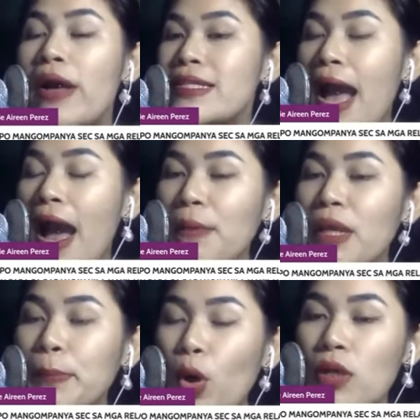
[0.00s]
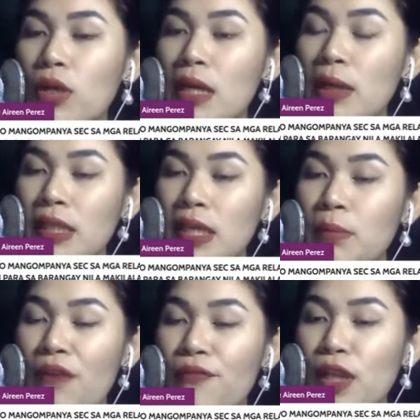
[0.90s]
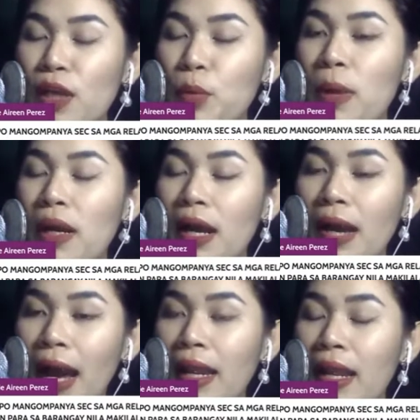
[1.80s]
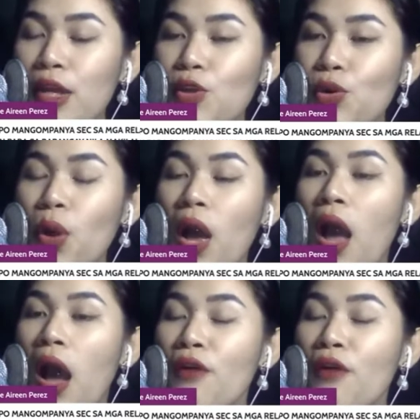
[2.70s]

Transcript: sa amin po sa team FLM po manggagaling yung